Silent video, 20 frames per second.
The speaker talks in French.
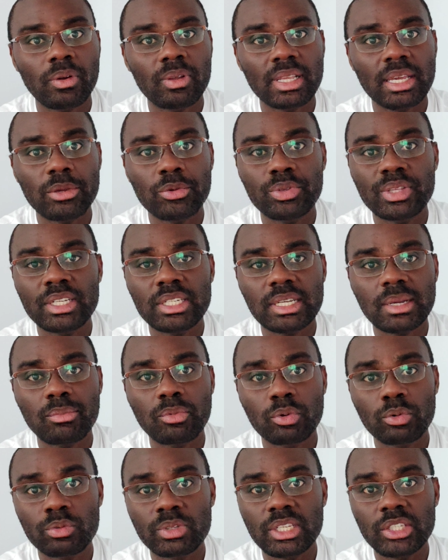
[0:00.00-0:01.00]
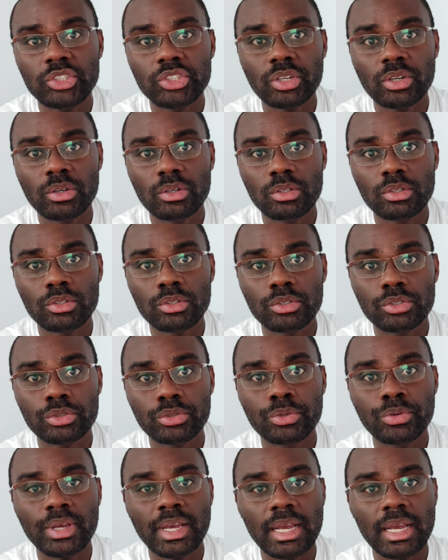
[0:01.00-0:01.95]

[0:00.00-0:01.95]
On a eu déjà beaucoup d'échanges